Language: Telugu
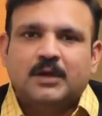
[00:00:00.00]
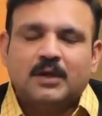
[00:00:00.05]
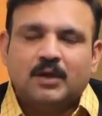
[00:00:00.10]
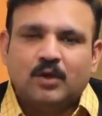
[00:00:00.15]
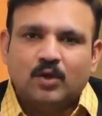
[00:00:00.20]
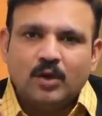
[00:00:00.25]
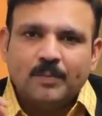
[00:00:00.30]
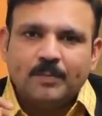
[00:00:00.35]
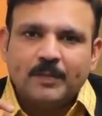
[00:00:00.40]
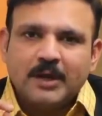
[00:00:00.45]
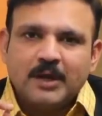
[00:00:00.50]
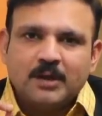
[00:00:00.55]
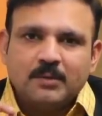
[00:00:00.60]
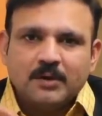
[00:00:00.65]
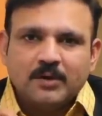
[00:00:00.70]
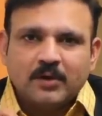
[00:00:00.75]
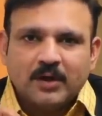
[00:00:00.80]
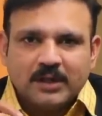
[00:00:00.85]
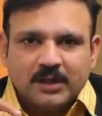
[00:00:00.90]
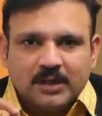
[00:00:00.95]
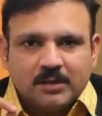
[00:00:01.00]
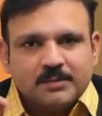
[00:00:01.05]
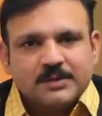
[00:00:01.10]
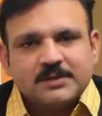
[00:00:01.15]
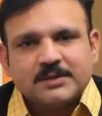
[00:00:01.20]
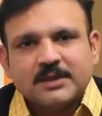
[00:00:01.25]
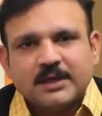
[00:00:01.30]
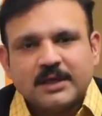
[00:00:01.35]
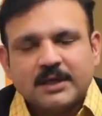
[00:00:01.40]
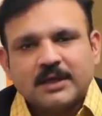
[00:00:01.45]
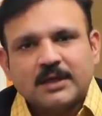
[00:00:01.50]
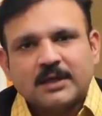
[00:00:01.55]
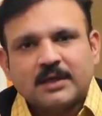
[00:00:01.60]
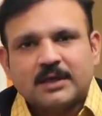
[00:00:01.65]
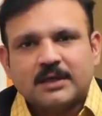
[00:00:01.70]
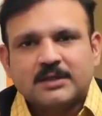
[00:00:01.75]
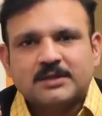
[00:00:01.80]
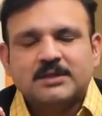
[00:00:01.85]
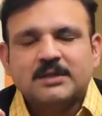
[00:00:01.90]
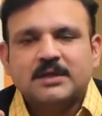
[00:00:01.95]
ఈ లోపాలను మనం అధిగమిస్తే
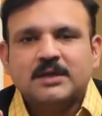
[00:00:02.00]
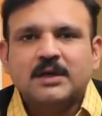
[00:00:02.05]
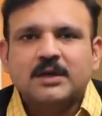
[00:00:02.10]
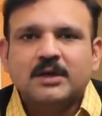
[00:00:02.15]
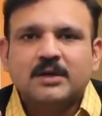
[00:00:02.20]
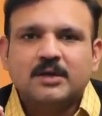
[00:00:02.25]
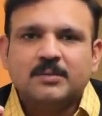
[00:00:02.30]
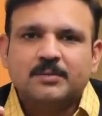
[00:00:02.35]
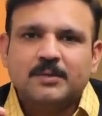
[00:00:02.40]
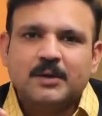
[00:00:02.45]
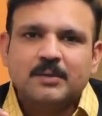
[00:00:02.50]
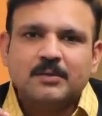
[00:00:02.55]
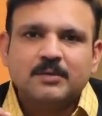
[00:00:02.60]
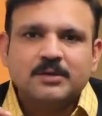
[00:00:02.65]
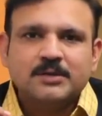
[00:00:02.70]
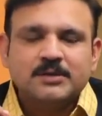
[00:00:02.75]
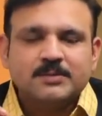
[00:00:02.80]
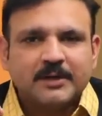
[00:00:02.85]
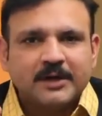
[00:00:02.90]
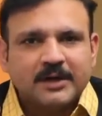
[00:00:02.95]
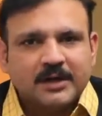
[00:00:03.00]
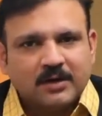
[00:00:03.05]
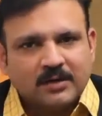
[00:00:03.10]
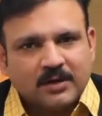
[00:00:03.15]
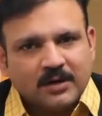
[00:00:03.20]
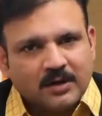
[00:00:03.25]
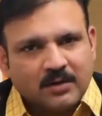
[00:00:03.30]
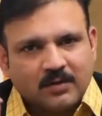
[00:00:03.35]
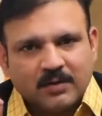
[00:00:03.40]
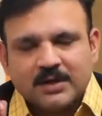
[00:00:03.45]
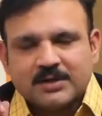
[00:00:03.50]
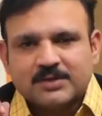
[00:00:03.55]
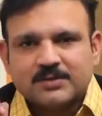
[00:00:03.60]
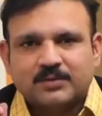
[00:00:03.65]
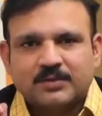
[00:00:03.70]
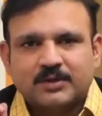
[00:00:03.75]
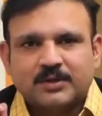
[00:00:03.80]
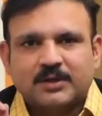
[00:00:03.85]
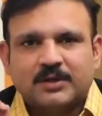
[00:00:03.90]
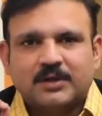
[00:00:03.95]
ఖచ్చితంగా యొక్క ప్రాబ్లం నుంచి బయట రావడానికి అవకాశం
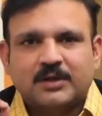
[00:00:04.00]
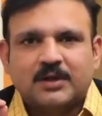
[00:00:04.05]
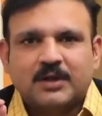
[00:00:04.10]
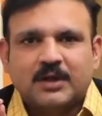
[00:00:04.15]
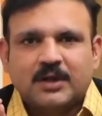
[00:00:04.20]
ఉంటుంది